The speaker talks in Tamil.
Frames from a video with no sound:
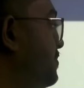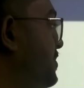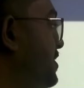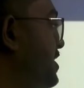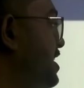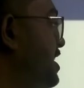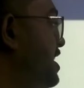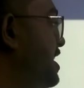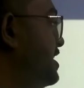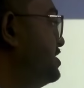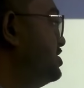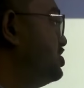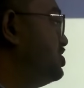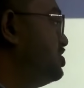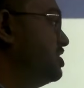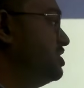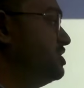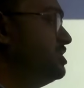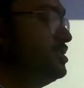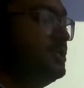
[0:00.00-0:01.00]
பிஹெச்
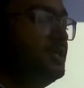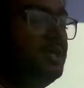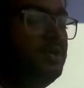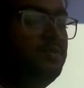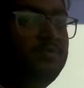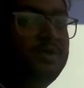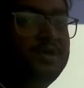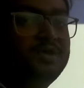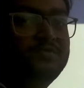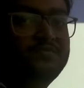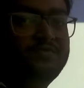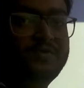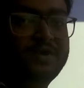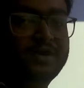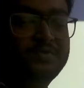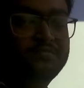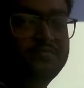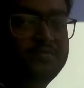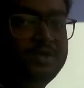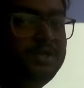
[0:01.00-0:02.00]
த்ரீ ஒன்
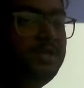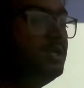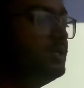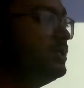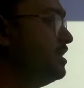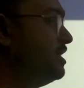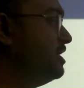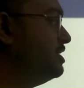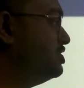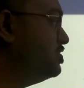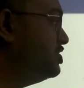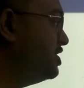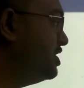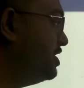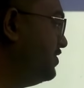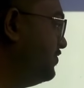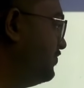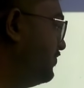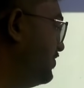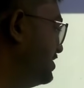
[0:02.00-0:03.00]
ஃபைவ் ஒன்
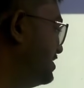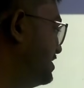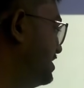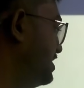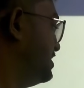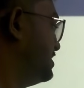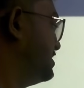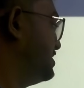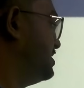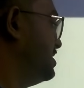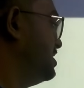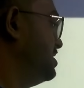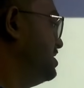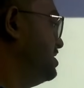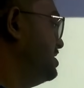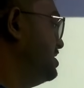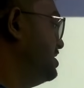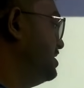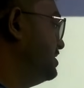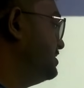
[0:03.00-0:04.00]
இன்ஜினியரிங் ஃபிசிக்ஸ்
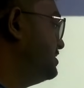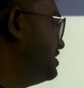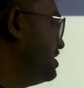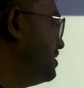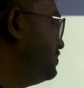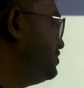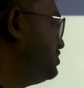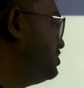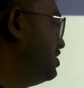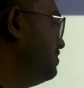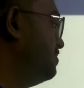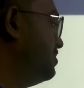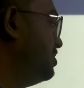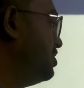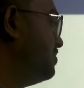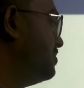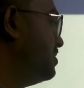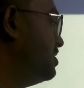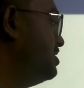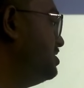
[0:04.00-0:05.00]

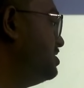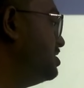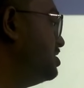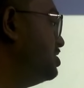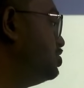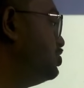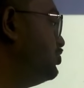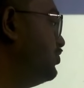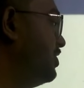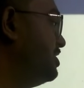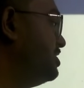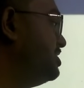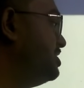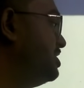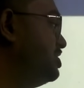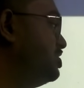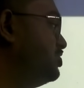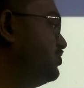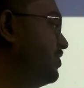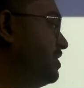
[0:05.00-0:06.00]
செப்டம்பர் மந்த்
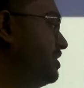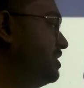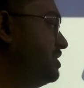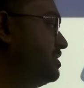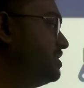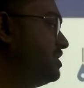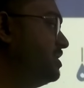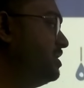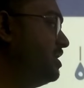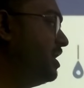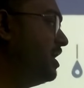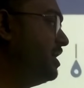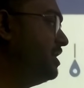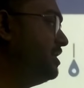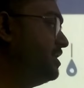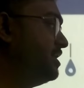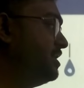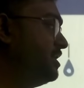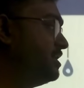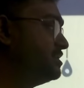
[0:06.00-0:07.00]
டுவெண்ட்டி டுவெண்ட்டி த்ரீ
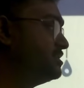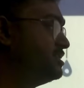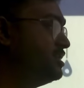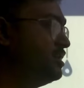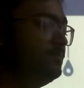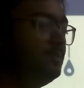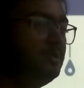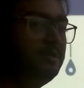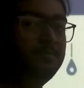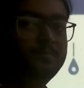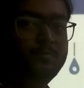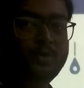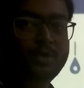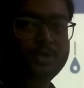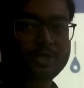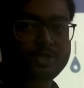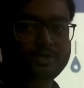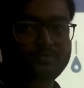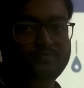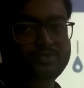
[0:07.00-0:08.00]
அரியர் எக்ஸாம்
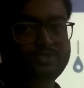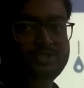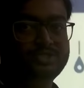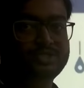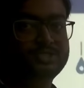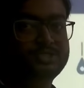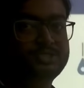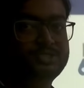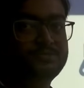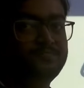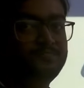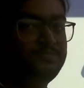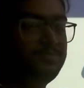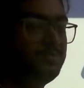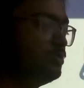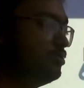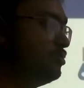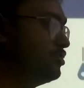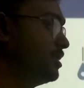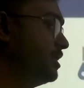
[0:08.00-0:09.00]
இம்பார்ட்டன்ட் கொஷின்ஸ்
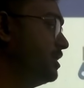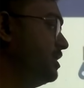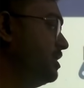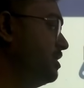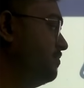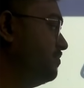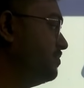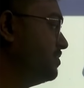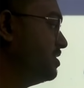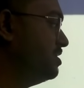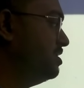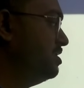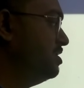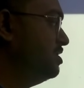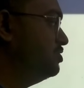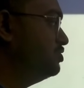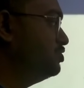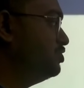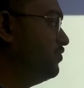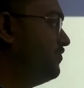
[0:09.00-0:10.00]
ஓகேங்களா
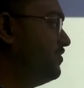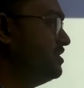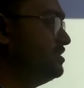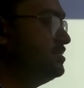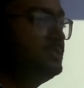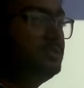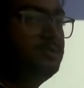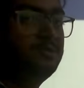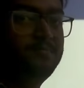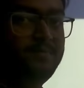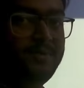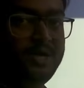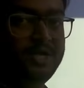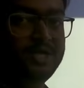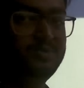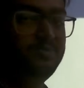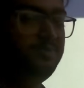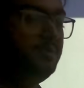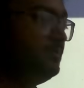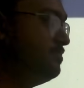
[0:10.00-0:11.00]
ஸோ ஃபஸ்ட்
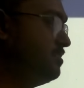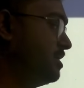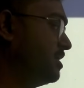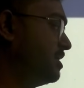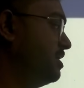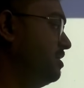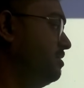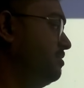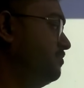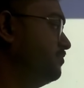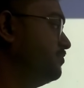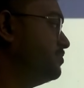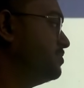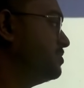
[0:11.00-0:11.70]
பார்ட் பி பார்க்கலாம்